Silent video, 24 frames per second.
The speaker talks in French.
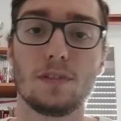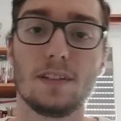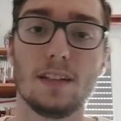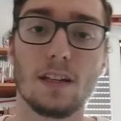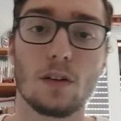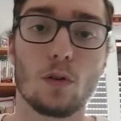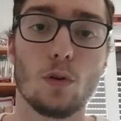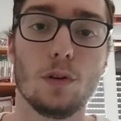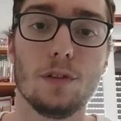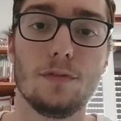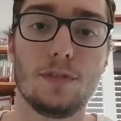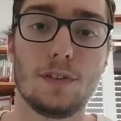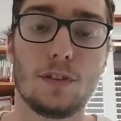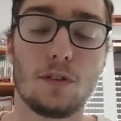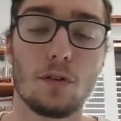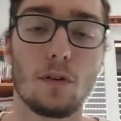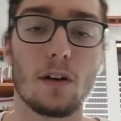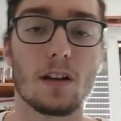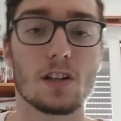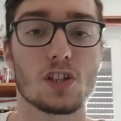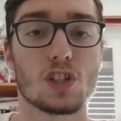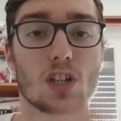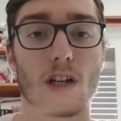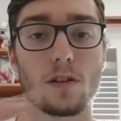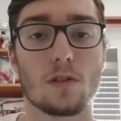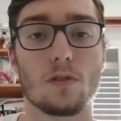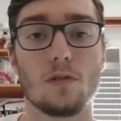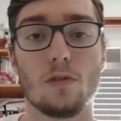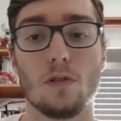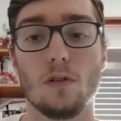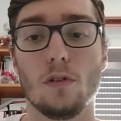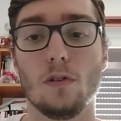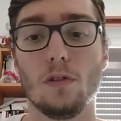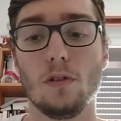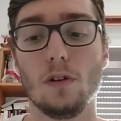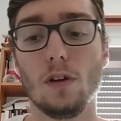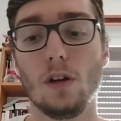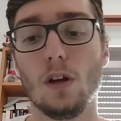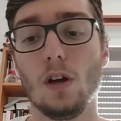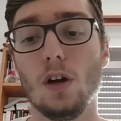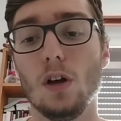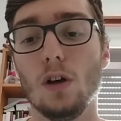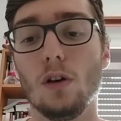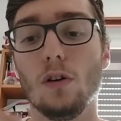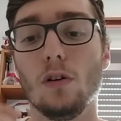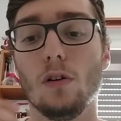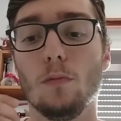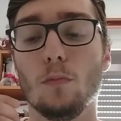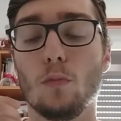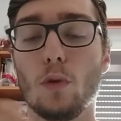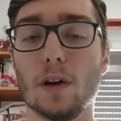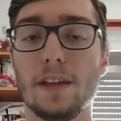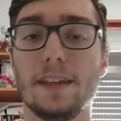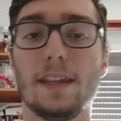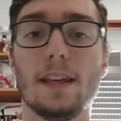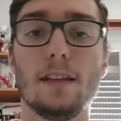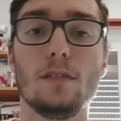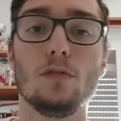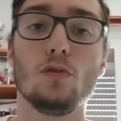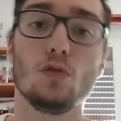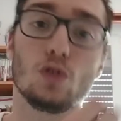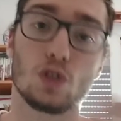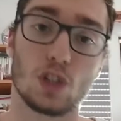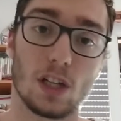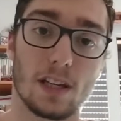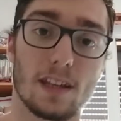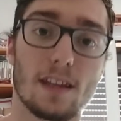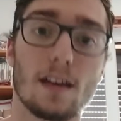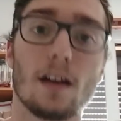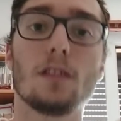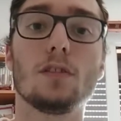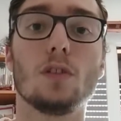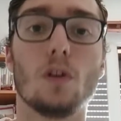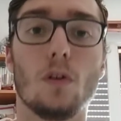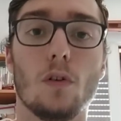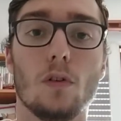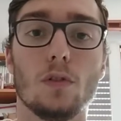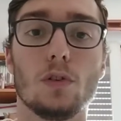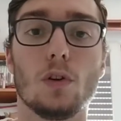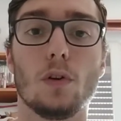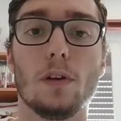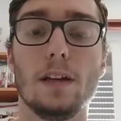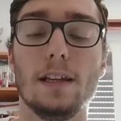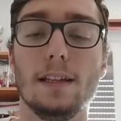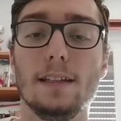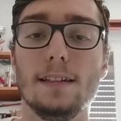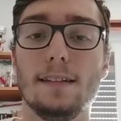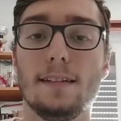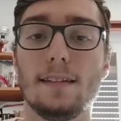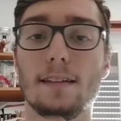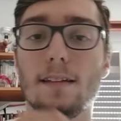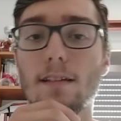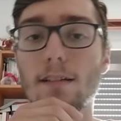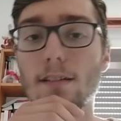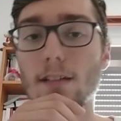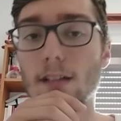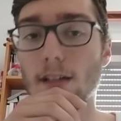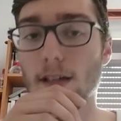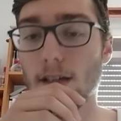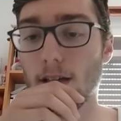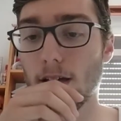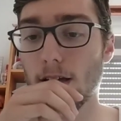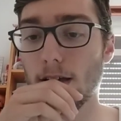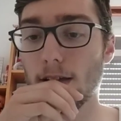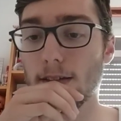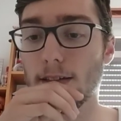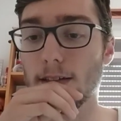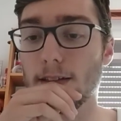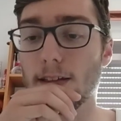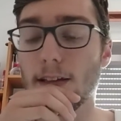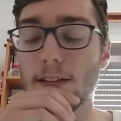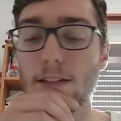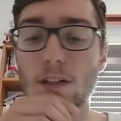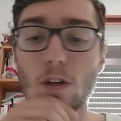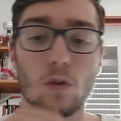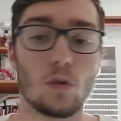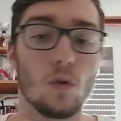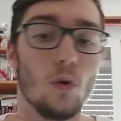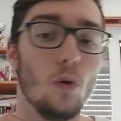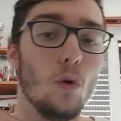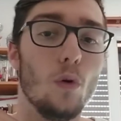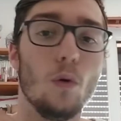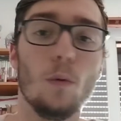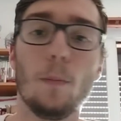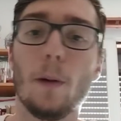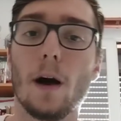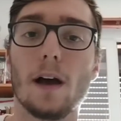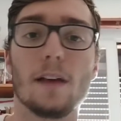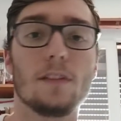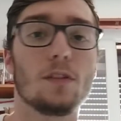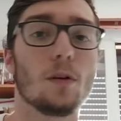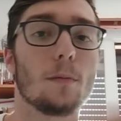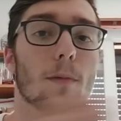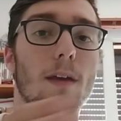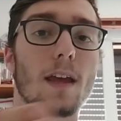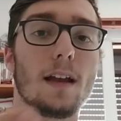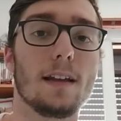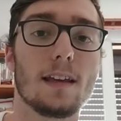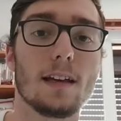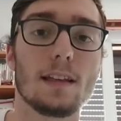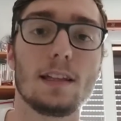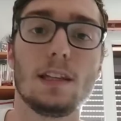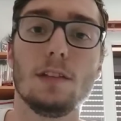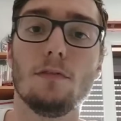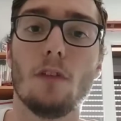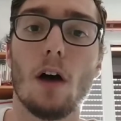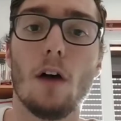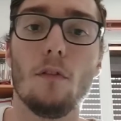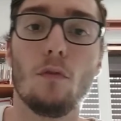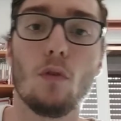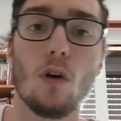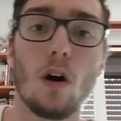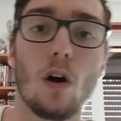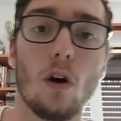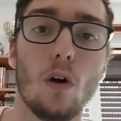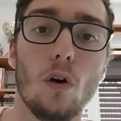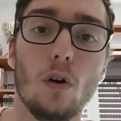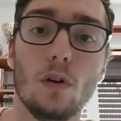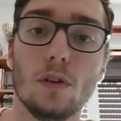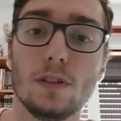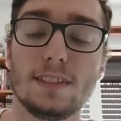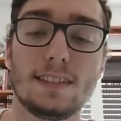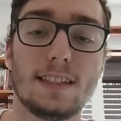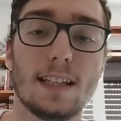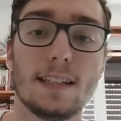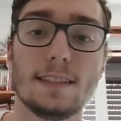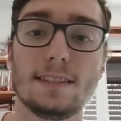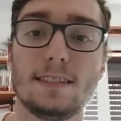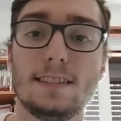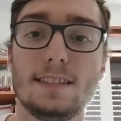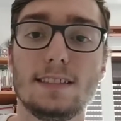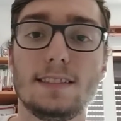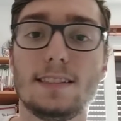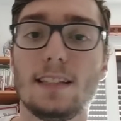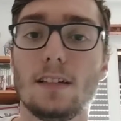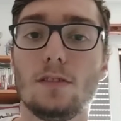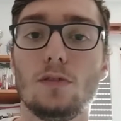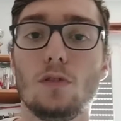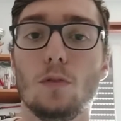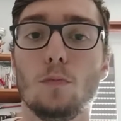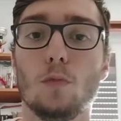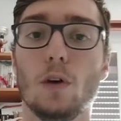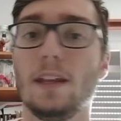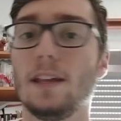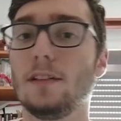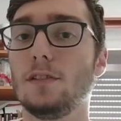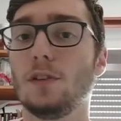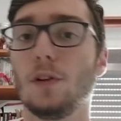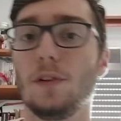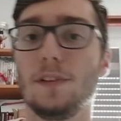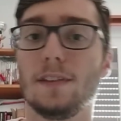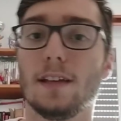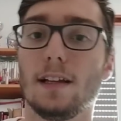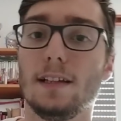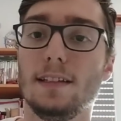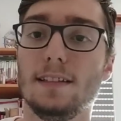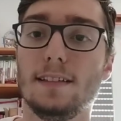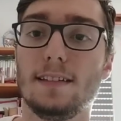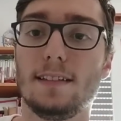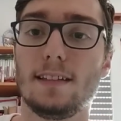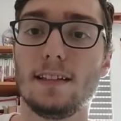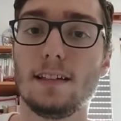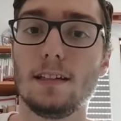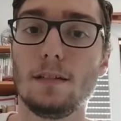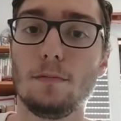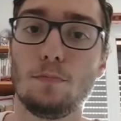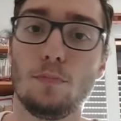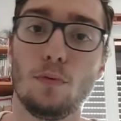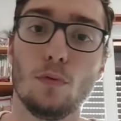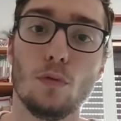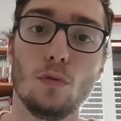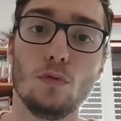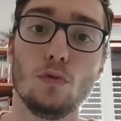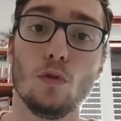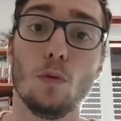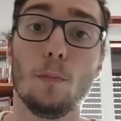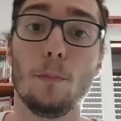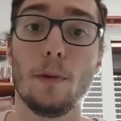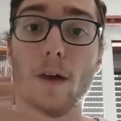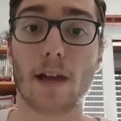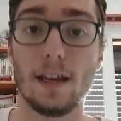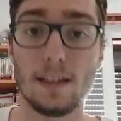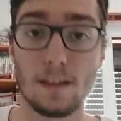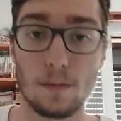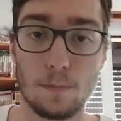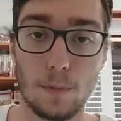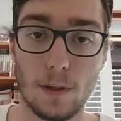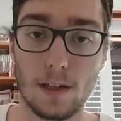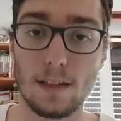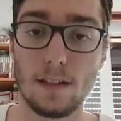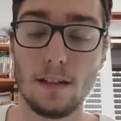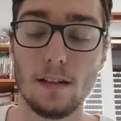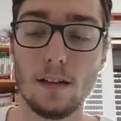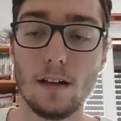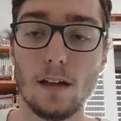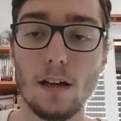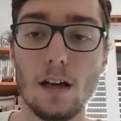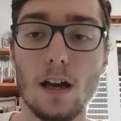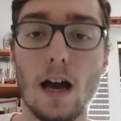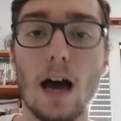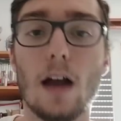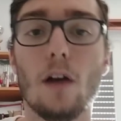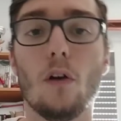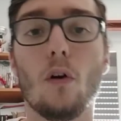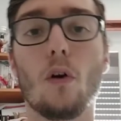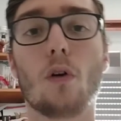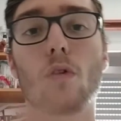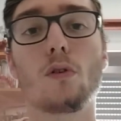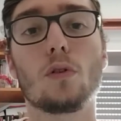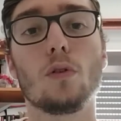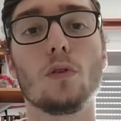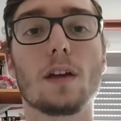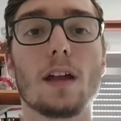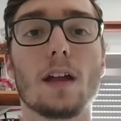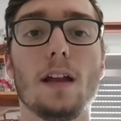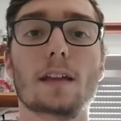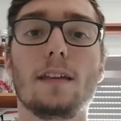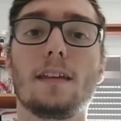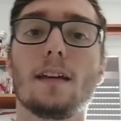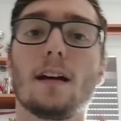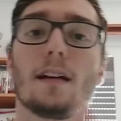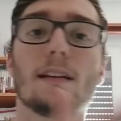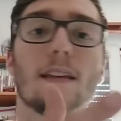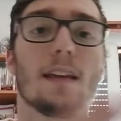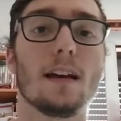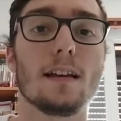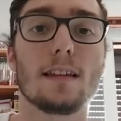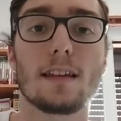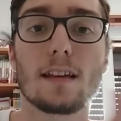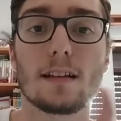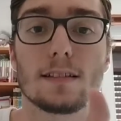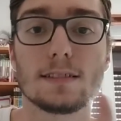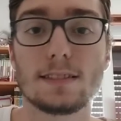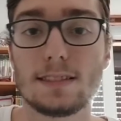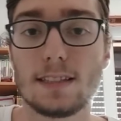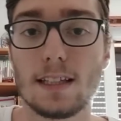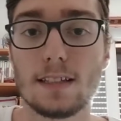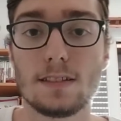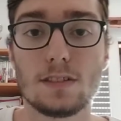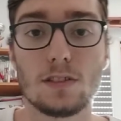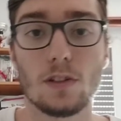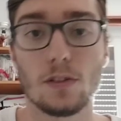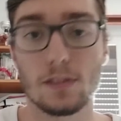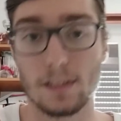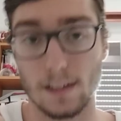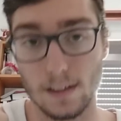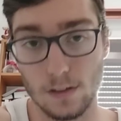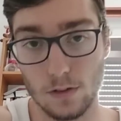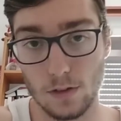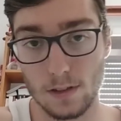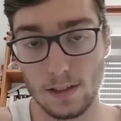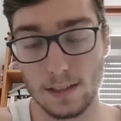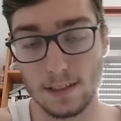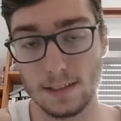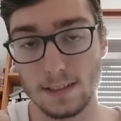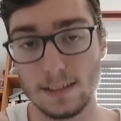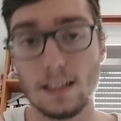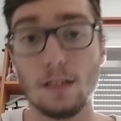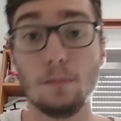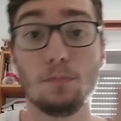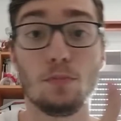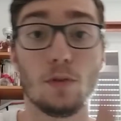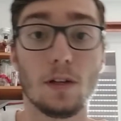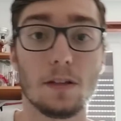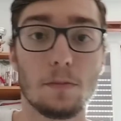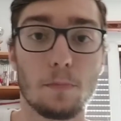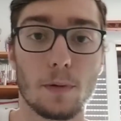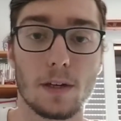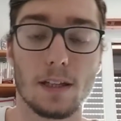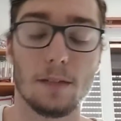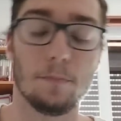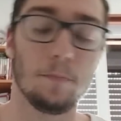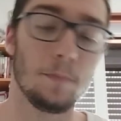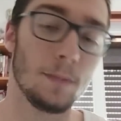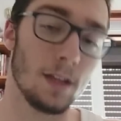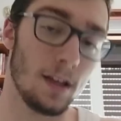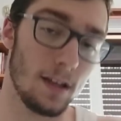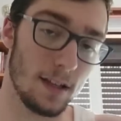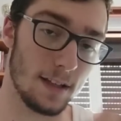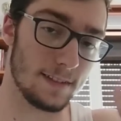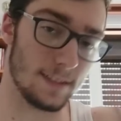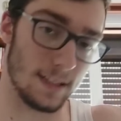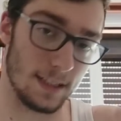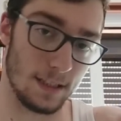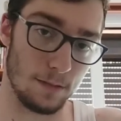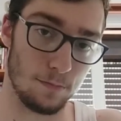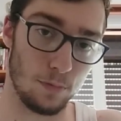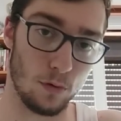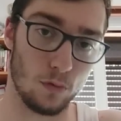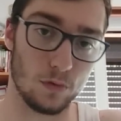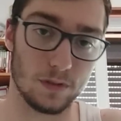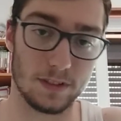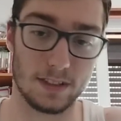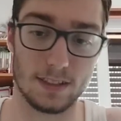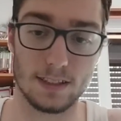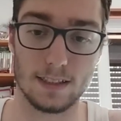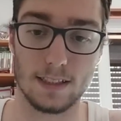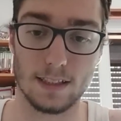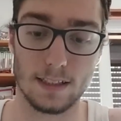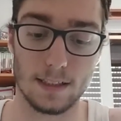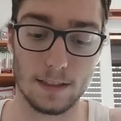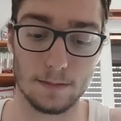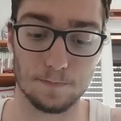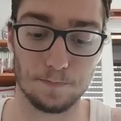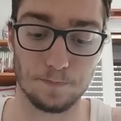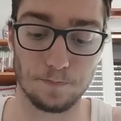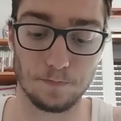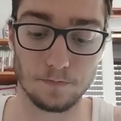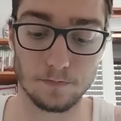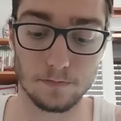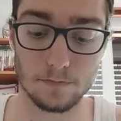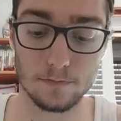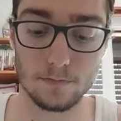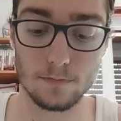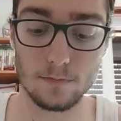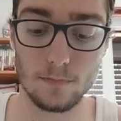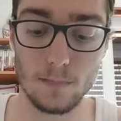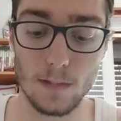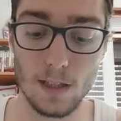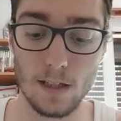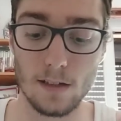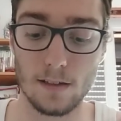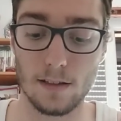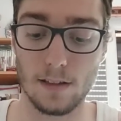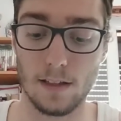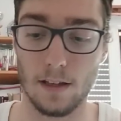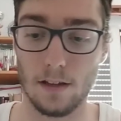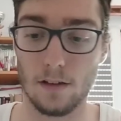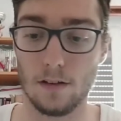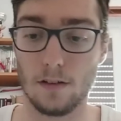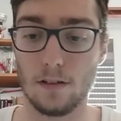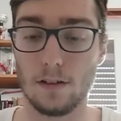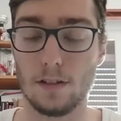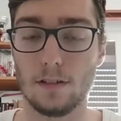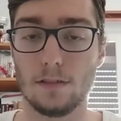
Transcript: des coefficients à chaque euh, euh, moyenne de chacun dans, dans les lycées. C'est-à-dire que, par exemple, quelqu'un qui va avoir 16-17 de moyenne dans un lycée peut ne pas être pris, alors que quelqu'un qui a 15-16 dans un autre lycée peut être pris ça dépend aussi hum, euh,